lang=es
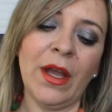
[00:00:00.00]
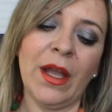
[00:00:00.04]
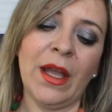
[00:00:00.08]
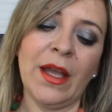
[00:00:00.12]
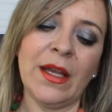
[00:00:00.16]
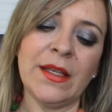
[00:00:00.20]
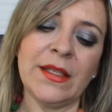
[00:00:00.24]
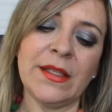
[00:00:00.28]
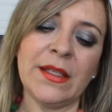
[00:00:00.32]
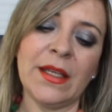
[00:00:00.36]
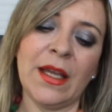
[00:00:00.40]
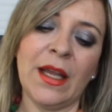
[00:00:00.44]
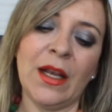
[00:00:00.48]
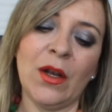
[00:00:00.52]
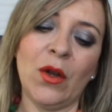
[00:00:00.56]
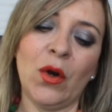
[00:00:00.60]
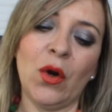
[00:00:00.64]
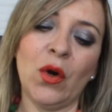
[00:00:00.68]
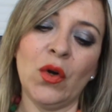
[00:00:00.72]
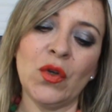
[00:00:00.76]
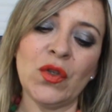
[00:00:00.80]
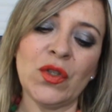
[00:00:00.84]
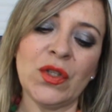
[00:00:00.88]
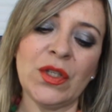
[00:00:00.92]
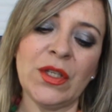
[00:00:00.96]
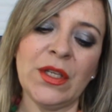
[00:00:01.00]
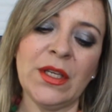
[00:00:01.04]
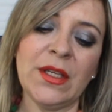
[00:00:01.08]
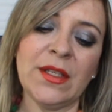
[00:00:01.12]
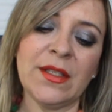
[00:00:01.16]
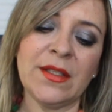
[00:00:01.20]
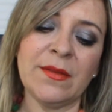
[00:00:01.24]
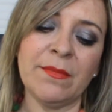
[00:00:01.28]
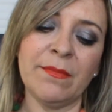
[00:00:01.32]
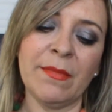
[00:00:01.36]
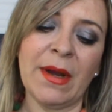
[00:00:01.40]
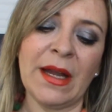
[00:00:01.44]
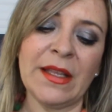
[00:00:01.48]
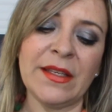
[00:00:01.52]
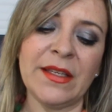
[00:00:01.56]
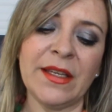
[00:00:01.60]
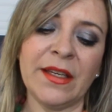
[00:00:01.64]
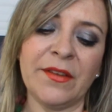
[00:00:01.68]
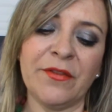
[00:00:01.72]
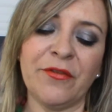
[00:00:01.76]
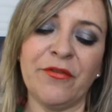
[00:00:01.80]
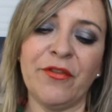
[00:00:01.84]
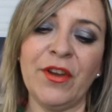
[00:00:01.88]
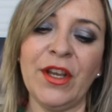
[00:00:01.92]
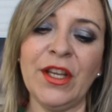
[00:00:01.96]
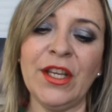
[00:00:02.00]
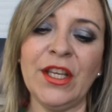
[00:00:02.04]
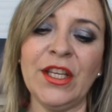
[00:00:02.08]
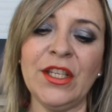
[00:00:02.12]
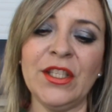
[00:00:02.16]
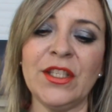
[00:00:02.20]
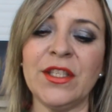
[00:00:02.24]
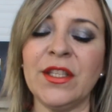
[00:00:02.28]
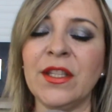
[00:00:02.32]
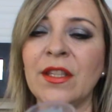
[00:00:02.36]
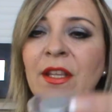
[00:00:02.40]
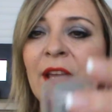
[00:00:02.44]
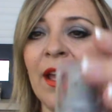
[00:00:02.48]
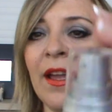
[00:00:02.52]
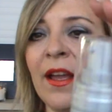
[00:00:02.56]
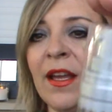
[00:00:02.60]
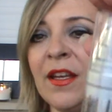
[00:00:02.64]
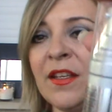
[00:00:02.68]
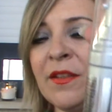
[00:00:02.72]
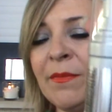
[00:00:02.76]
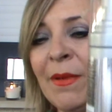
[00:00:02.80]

es el Osis Magic Finish de